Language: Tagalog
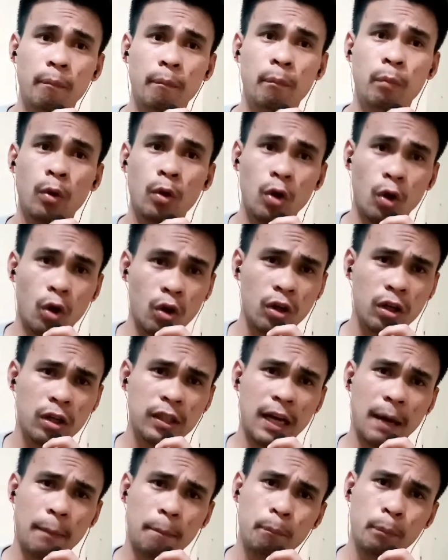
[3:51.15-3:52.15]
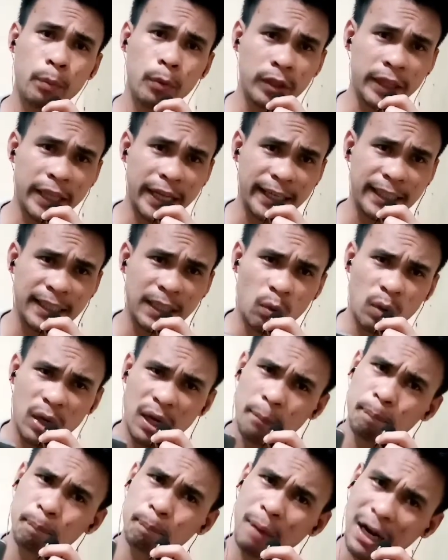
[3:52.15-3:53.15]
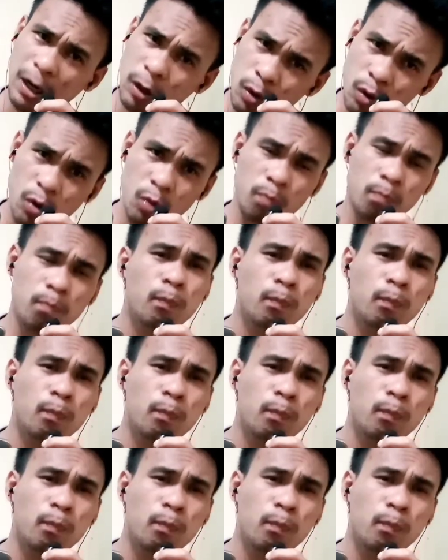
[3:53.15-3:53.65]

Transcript: bulok na putik na walang bango.